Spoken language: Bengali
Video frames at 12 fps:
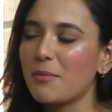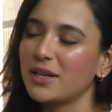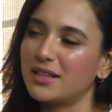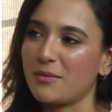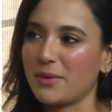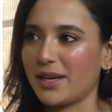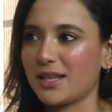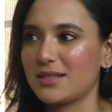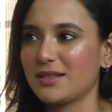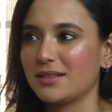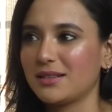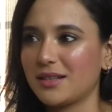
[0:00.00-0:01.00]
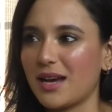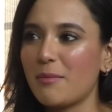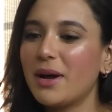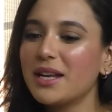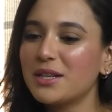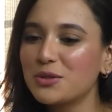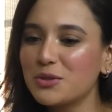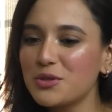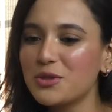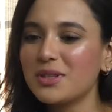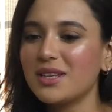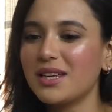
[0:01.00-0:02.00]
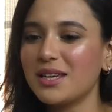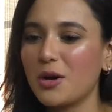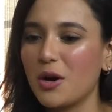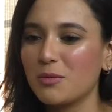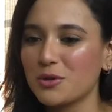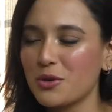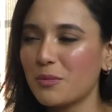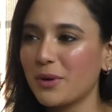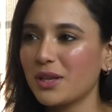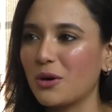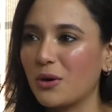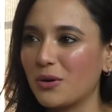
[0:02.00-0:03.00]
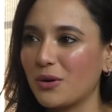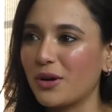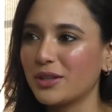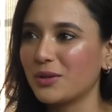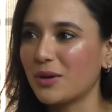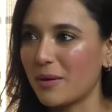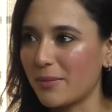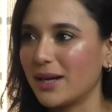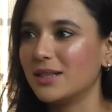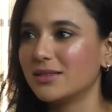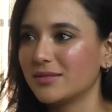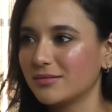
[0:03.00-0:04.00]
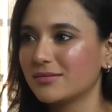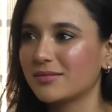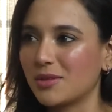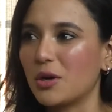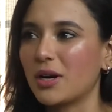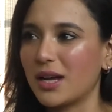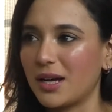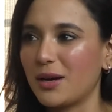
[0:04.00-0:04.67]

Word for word: আবার থেমে গেছে আবার একটু যদি অবসর পাই তখন হয়তো আবার করা